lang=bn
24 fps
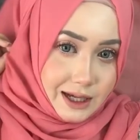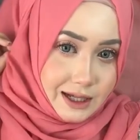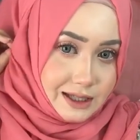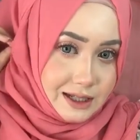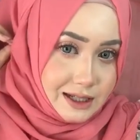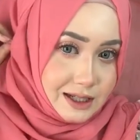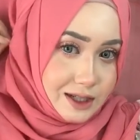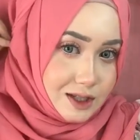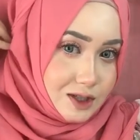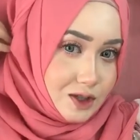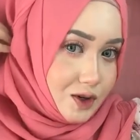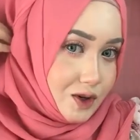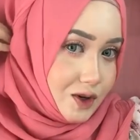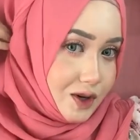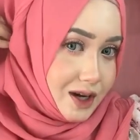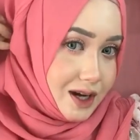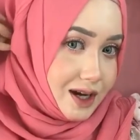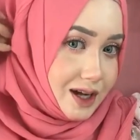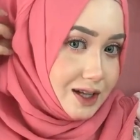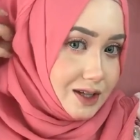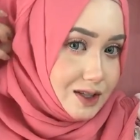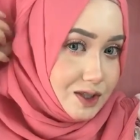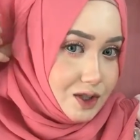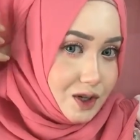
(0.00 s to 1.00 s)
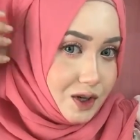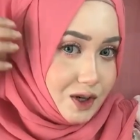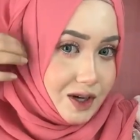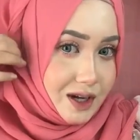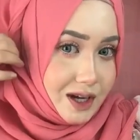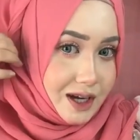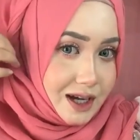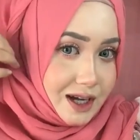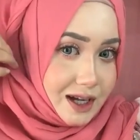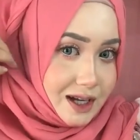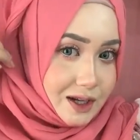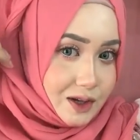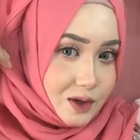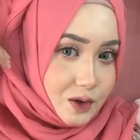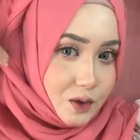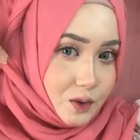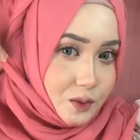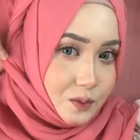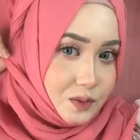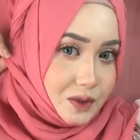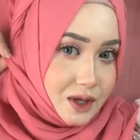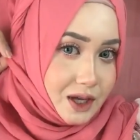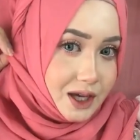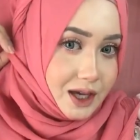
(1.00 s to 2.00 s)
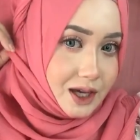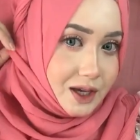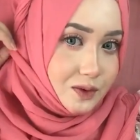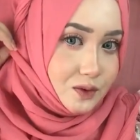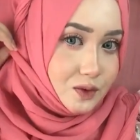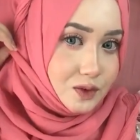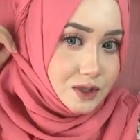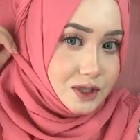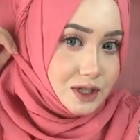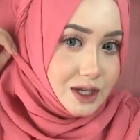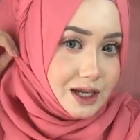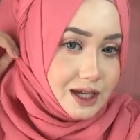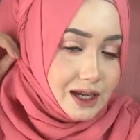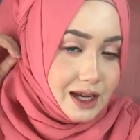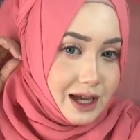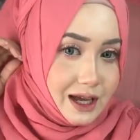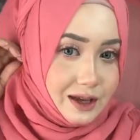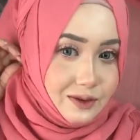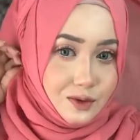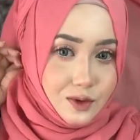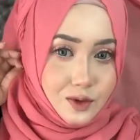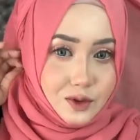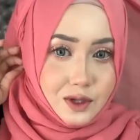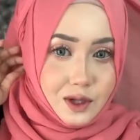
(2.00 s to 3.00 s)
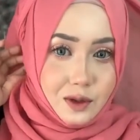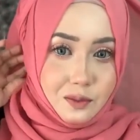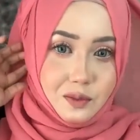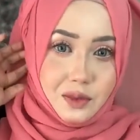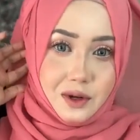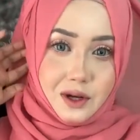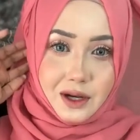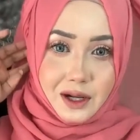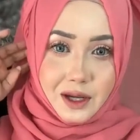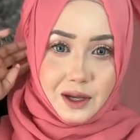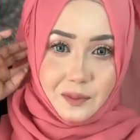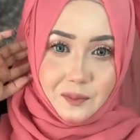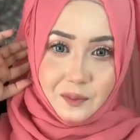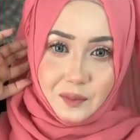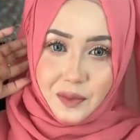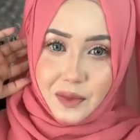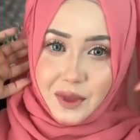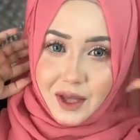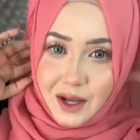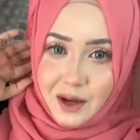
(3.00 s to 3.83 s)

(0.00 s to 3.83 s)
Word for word: আজকে সকাল সকাল ঘুম থেকে উঠে লাইভ হতে পেরে